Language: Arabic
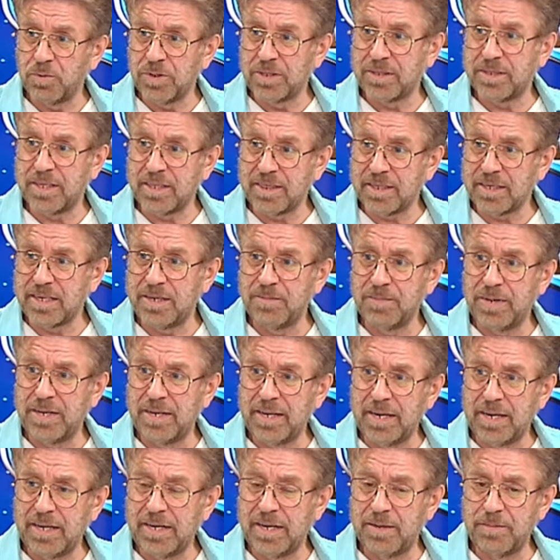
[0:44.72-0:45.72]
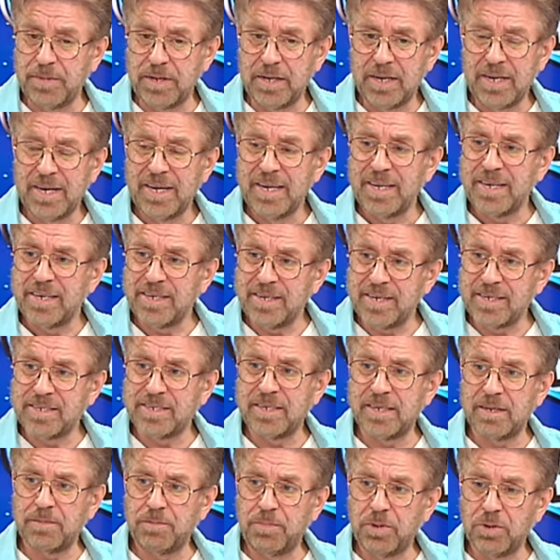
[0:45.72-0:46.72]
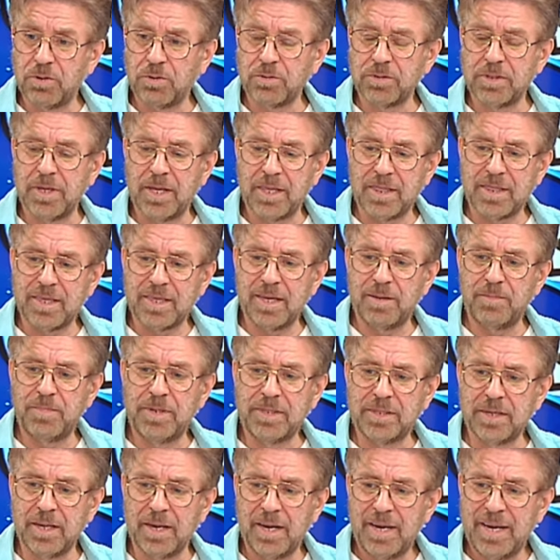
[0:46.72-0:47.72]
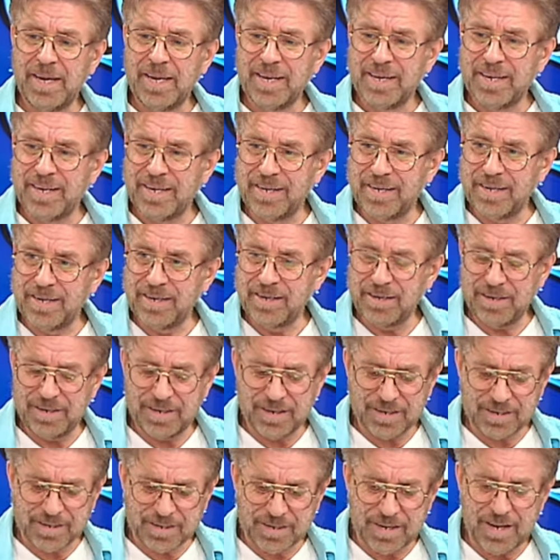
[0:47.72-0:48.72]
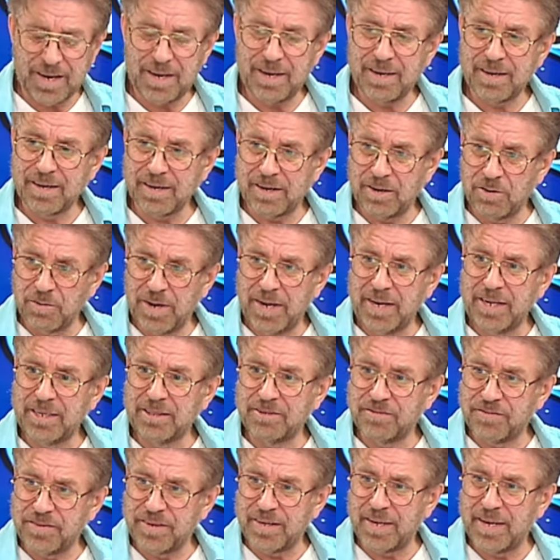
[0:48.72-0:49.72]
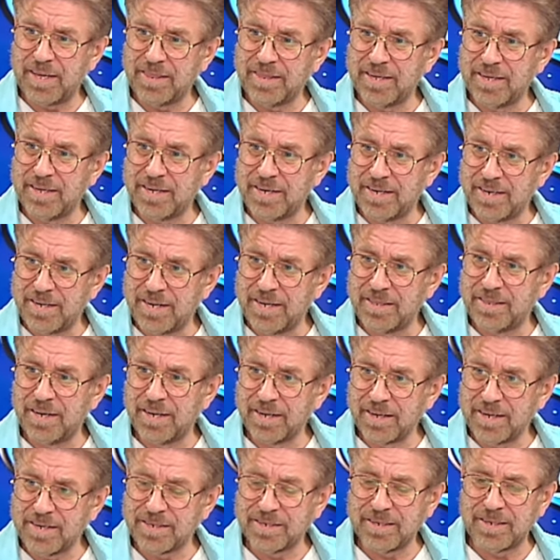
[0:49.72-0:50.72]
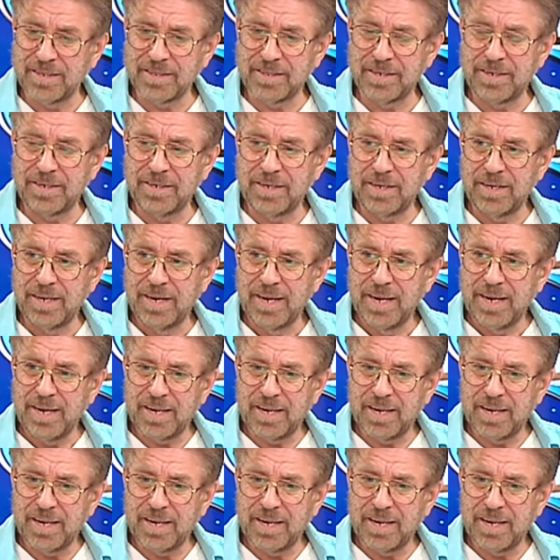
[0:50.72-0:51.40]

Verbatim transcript: والتضخيم الاعلامي يسير بخطى ثابته لارساء قواعد في هذا النادي القسنطيني